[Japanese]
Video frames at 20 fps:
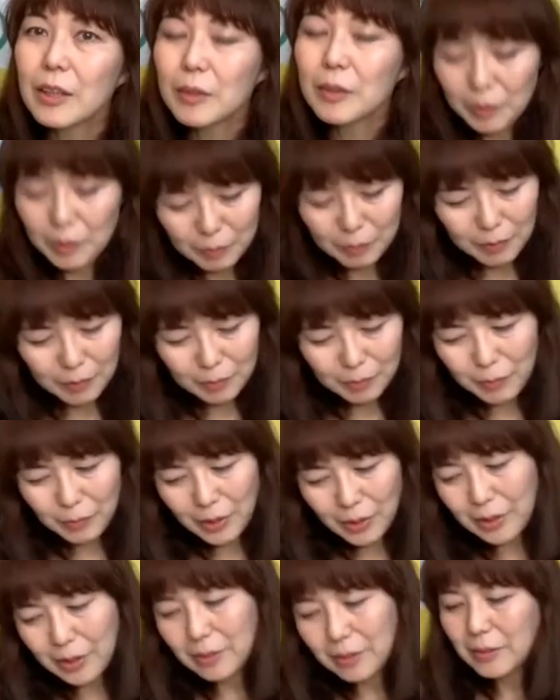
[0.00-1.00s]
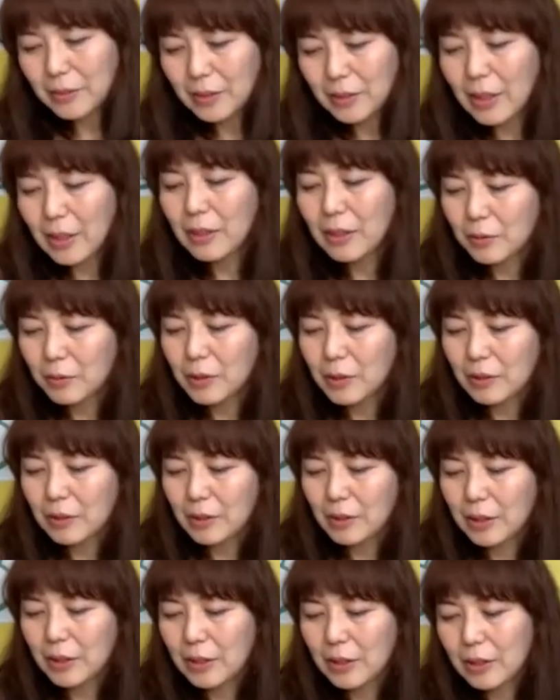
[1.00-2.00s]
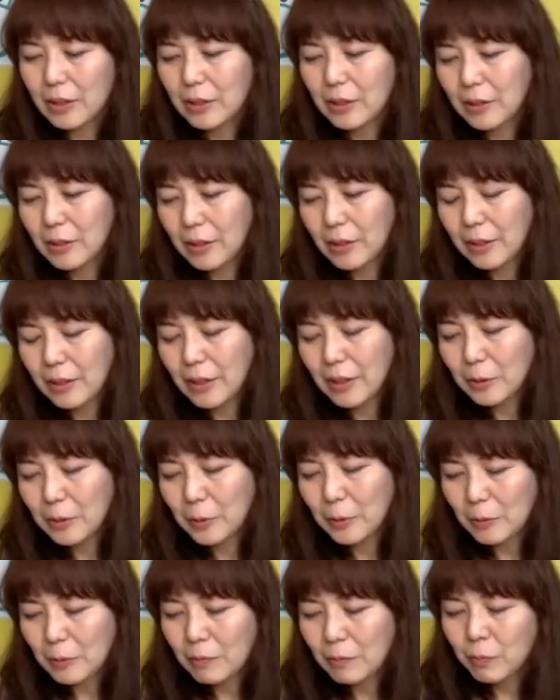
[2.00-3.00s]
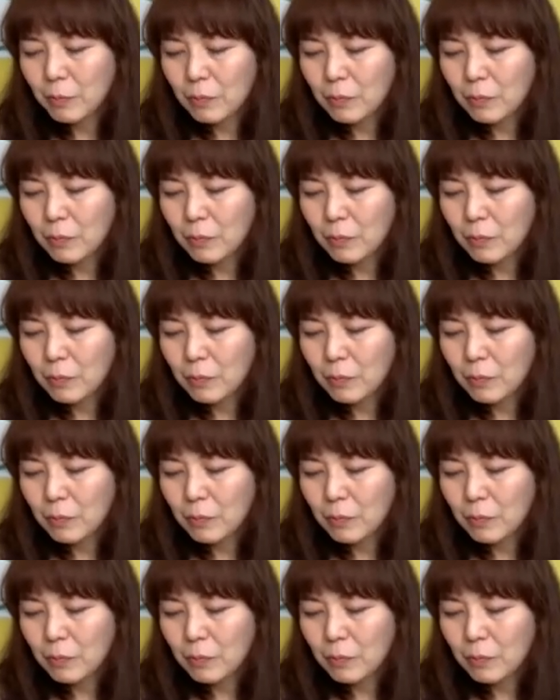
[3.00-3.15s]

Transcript: で早くね、亡くなりになっちゃったかなと